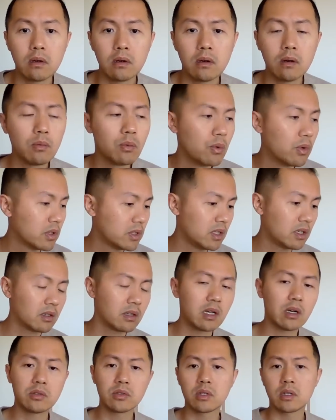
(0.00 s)
啊，我现在
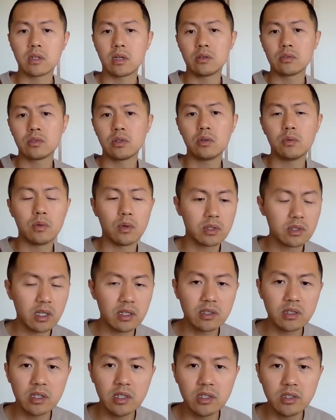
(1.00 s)
到时到时候我
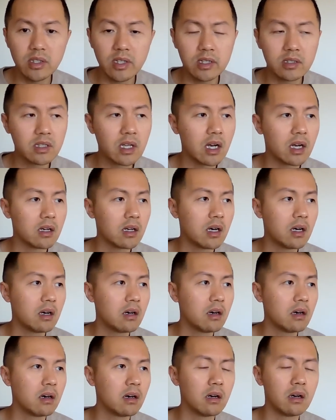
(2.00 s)
在这里建厂了
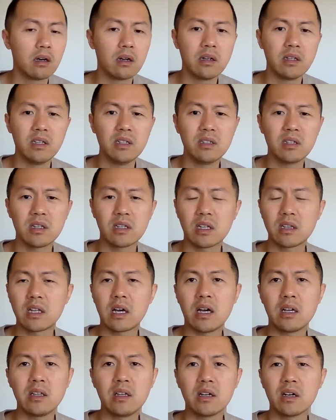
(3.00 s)
啊，你现在
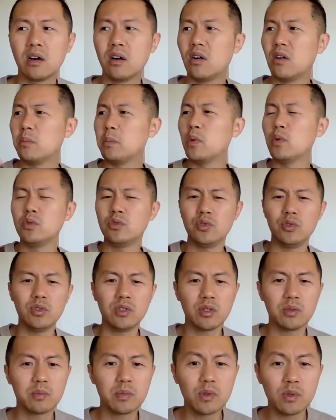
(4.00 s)
答应哦，不居
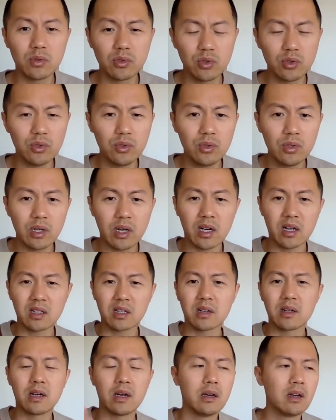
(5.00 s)
就不居啊，
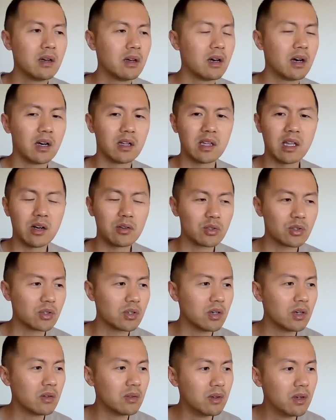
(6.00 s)
这个啊，到时
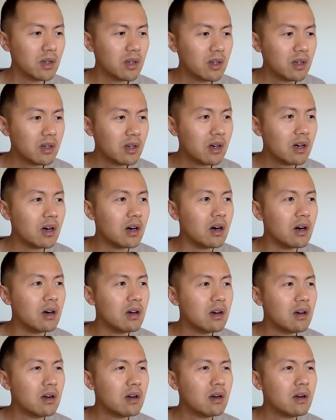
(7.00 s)
候啊。
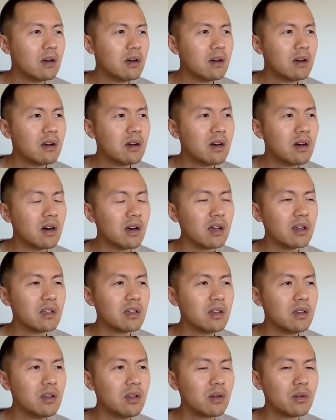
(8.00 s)
呃，又
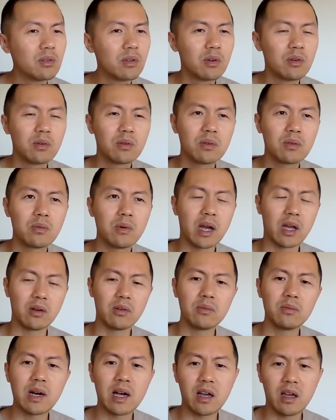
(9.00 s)
又又拐
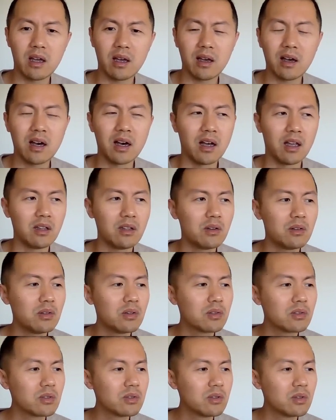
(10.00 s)
个弯啊，又
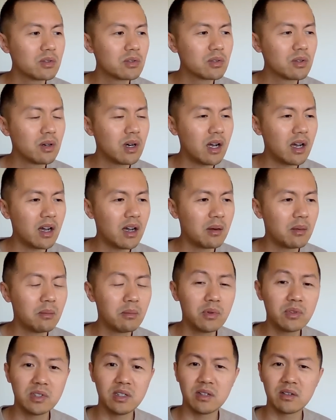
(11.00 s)
又又说啊，
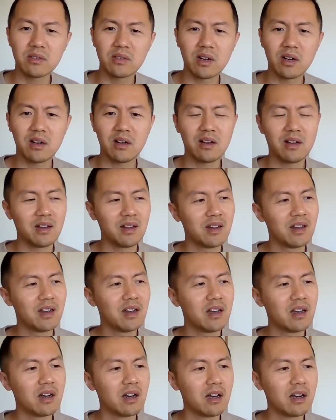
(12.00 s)
不行吗？
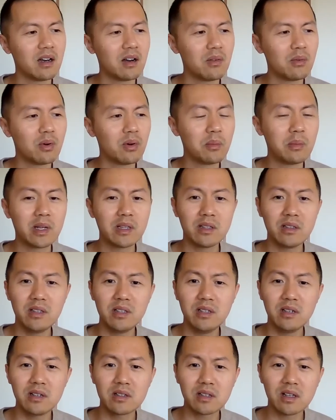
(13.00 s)
啊，我们
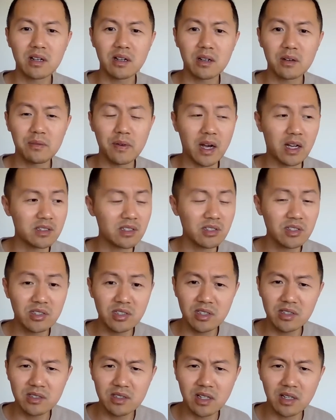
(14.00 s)
以这个法治
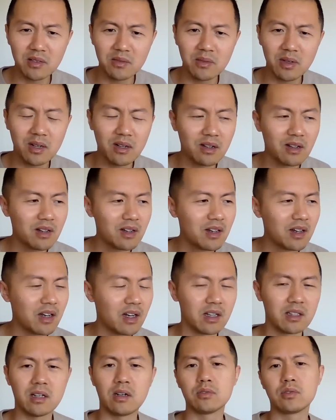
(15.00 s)
精神嘛，
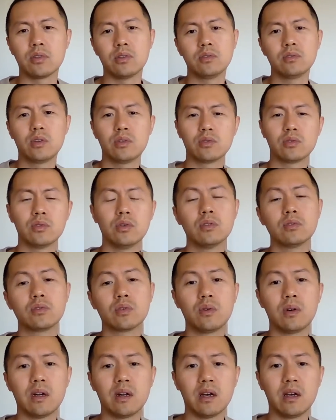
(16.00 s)
啊，到时候又又
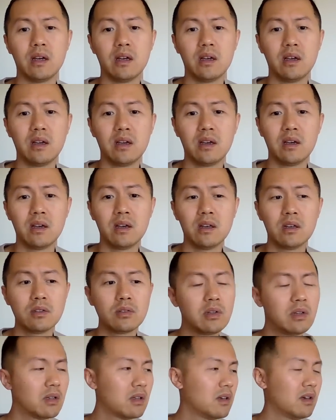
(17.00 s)
做了，
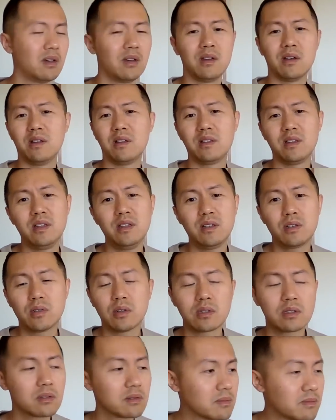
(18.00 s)
所以你
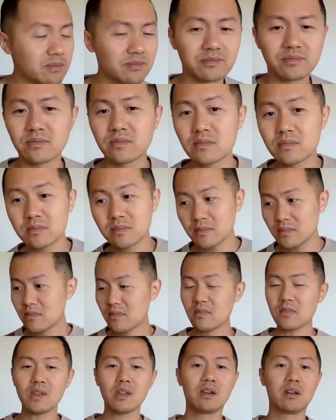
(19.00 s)
说这
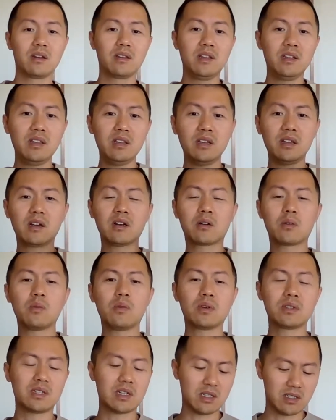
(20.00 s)
一个
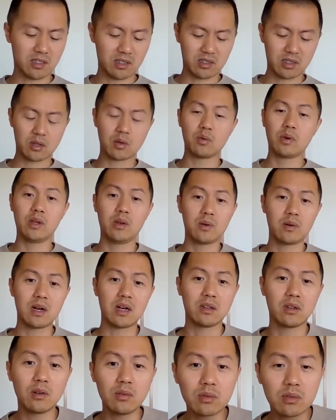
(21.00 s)
国家这些规
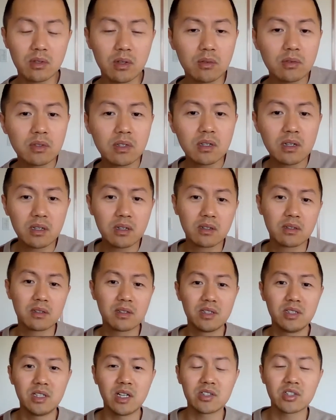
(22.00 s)
划都都是
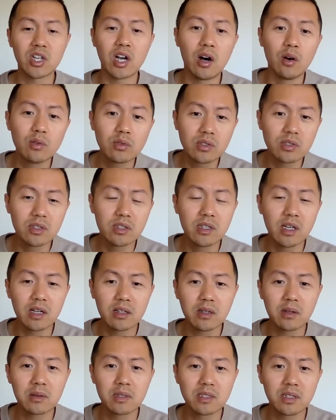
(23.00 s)
像草纸一样，
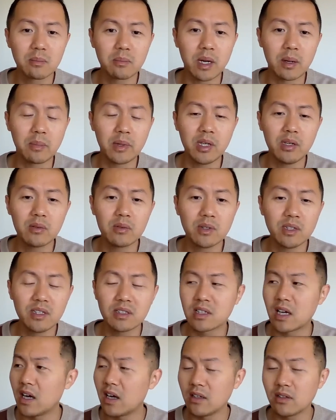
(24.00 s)
那个这把屁股一
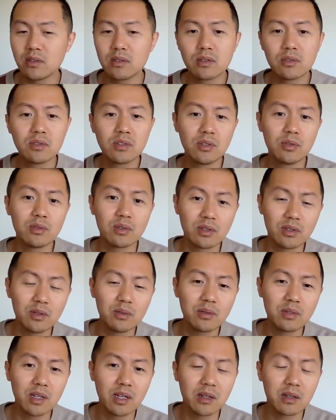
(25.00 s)
擦就就丢
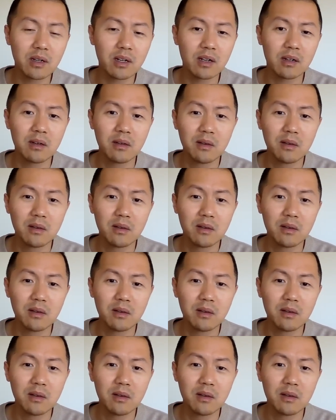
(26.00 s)
丢在那